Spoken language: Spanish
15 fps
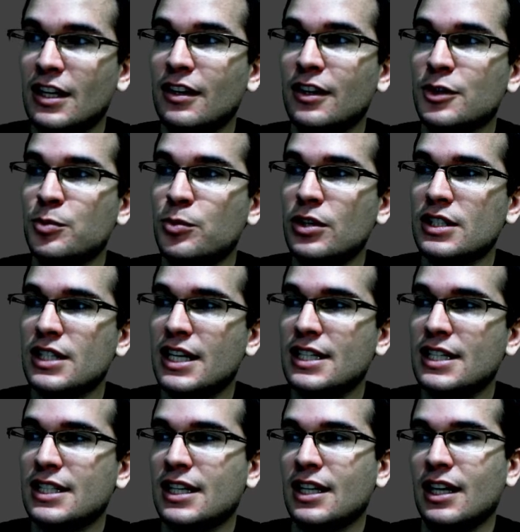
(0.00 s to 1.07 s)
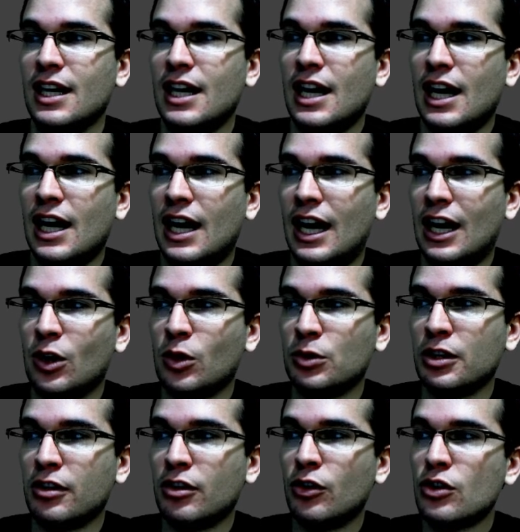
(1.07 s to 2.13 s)
Y después es que la
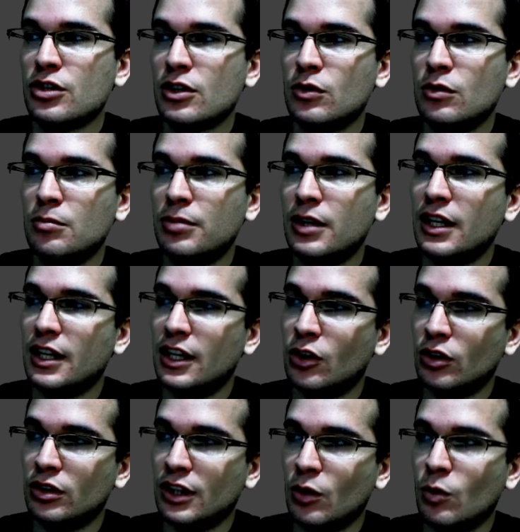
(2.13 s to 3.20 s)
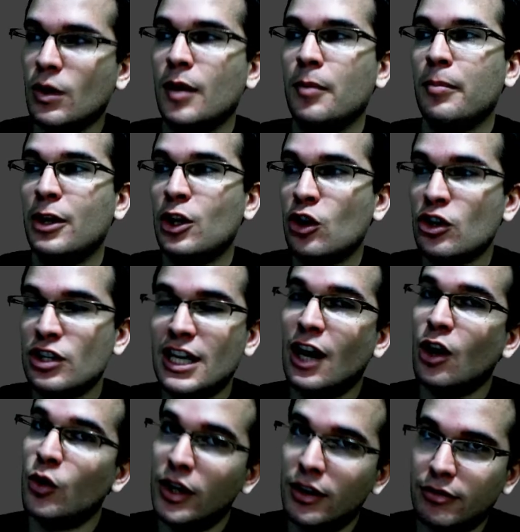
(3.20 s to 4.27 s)
condición no se cumple y continúa, pero
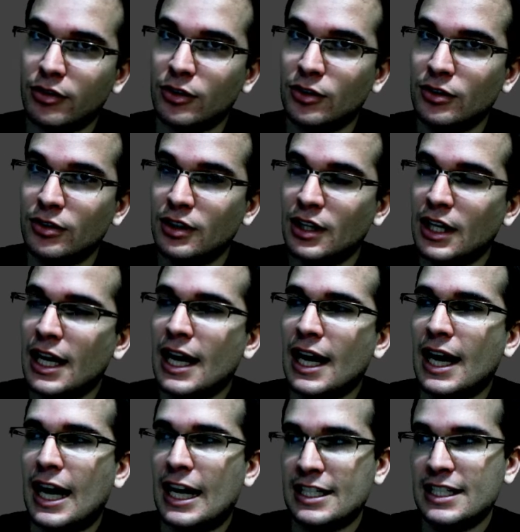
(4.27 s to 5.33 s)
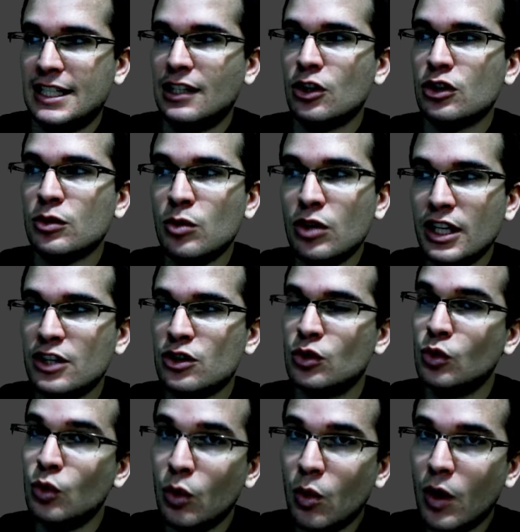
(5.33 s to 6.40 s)
ya lo hizo. Así que los bucles
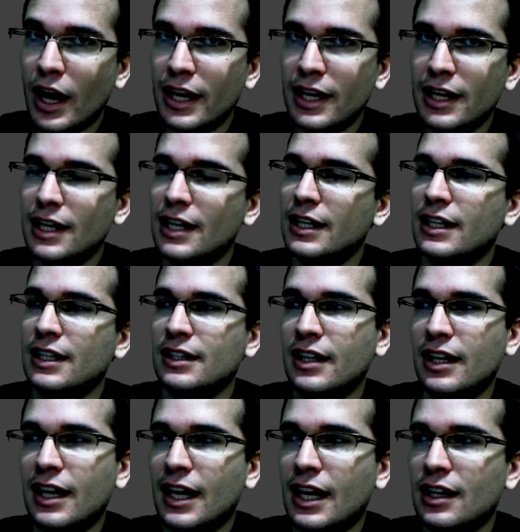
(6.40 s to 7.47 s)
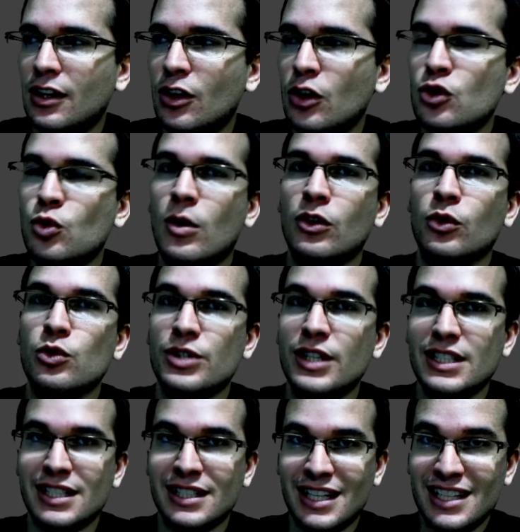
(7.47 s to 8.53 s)
do while tienen que hacerlos cuando
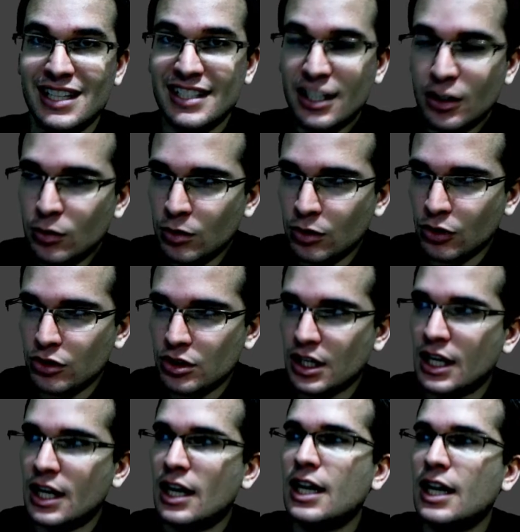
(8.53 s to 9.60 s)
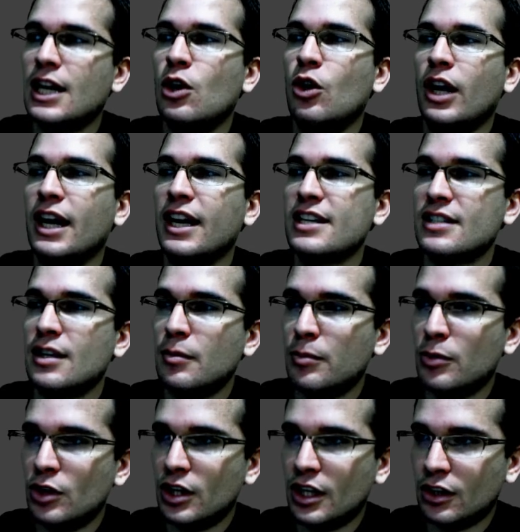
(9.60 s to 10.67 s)
ustedes estén seguros que lo que aquí están
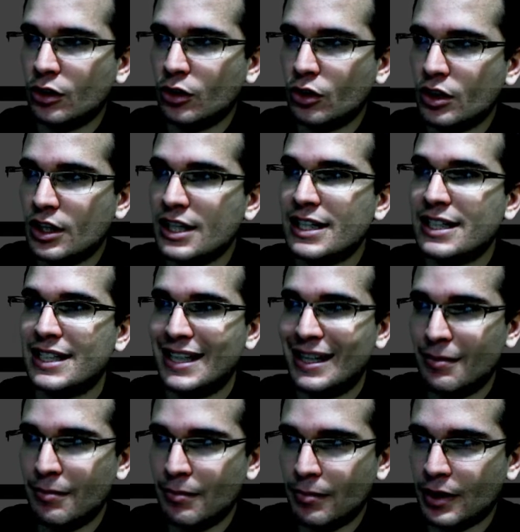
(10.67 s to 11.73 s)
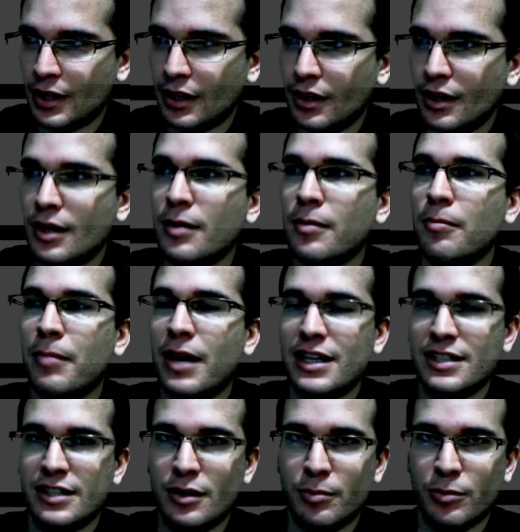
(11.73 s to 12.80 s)
poniendo siempre va
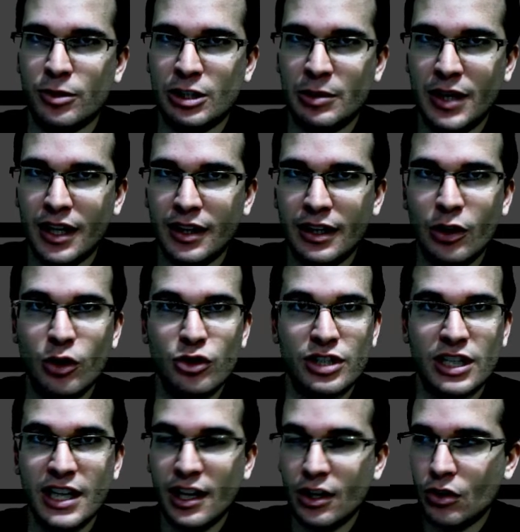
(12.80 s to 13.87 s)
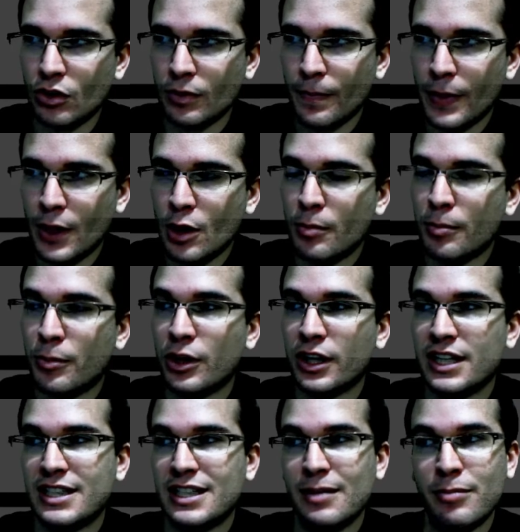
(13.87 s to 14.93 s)
a ser posible hacerlo sin error,
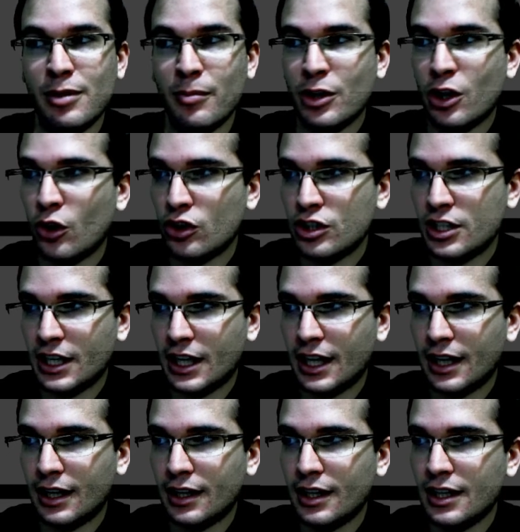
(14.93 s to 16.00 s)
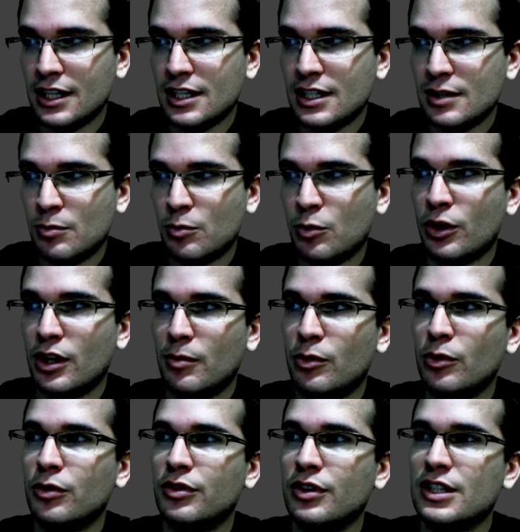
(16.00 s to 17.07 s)
porque si primero no chequean, puede
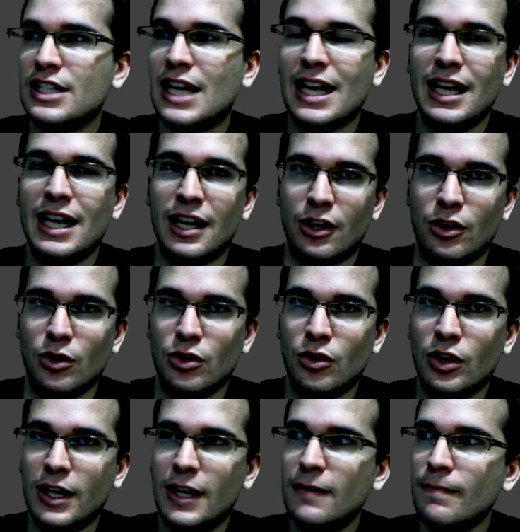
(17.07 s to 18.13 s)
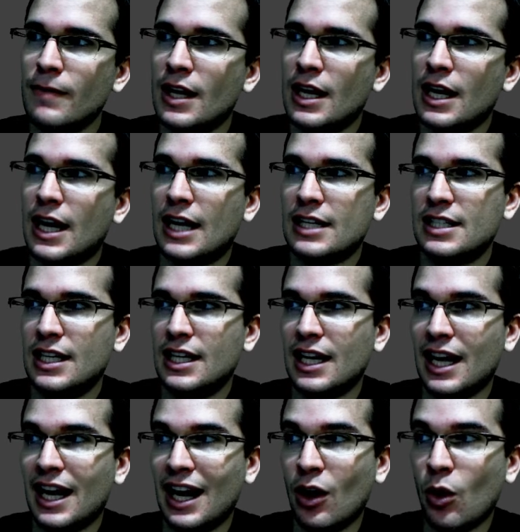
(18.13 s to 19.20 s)
producirse ahí el error, ¿ok? Así
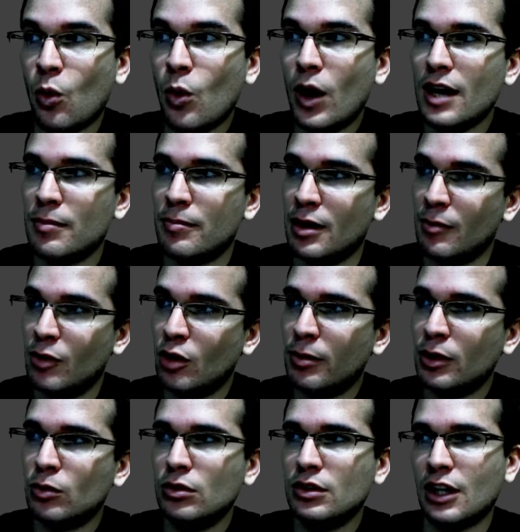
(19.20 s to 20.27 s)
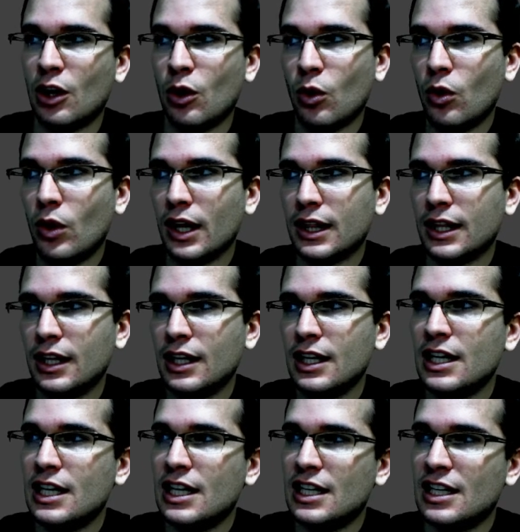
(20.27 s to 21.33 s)
que el while primero pregunta y luego hace,
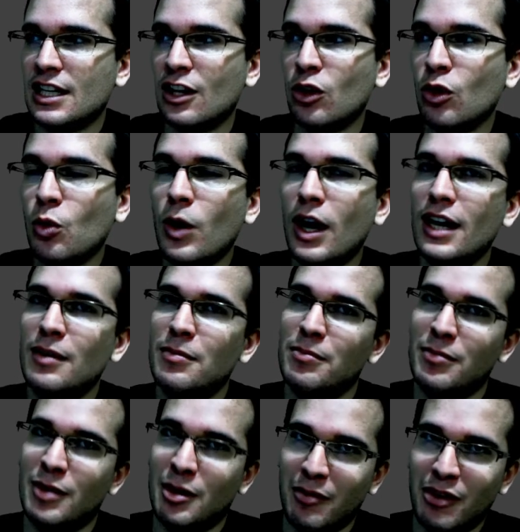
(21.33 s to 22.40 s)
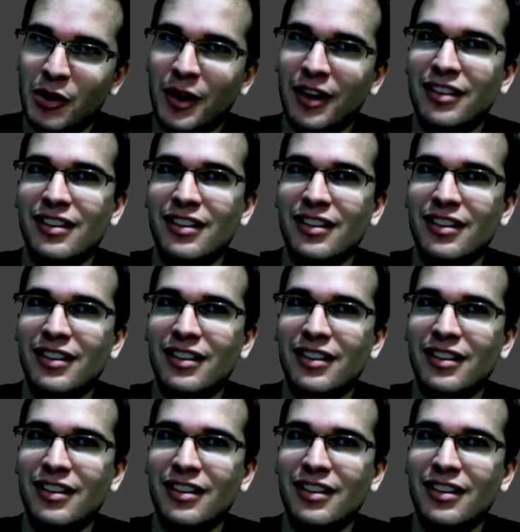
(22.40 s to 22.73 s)
y el do while primero